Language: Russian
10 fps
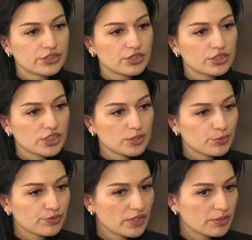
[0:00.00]
Через час
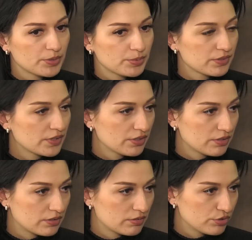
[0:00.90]
буквально мне
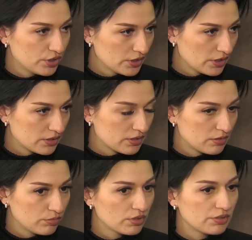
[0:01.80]
позвонила
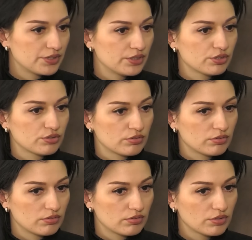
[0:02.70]
учительница, ну и говорит, что
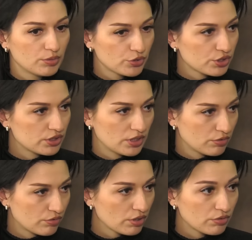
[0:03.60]
он, он не может
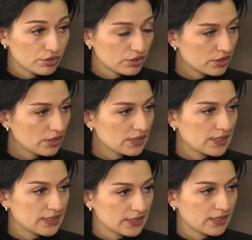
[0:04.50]
сидеть на уроке, очень сильно
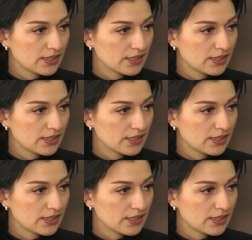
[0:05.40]
слезится